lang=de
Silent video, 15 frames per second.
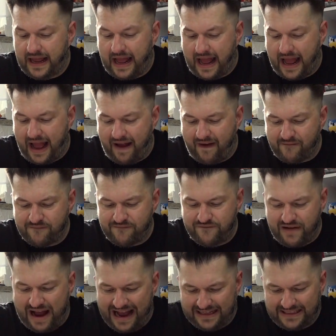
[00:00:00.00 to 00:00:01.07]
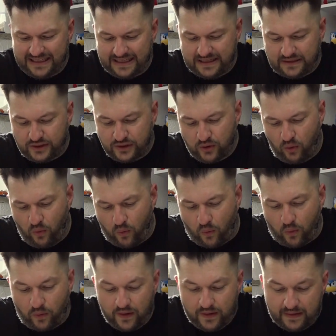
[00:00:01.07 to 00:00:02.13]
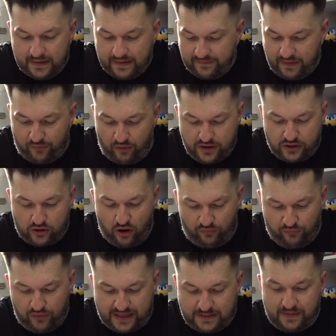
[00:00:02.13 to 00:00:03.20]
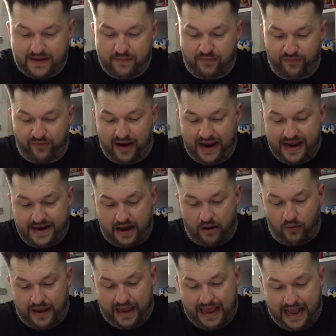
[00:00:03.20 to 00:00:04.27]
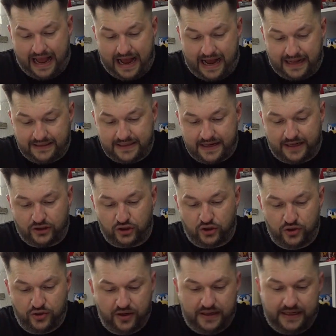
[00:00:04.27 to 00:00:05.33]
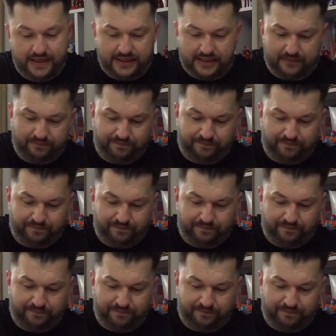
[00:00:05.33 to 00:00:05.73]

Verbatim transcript: erwarten. So, wir wollen Clawful erstmal hier befreien. Auch er hat natürlich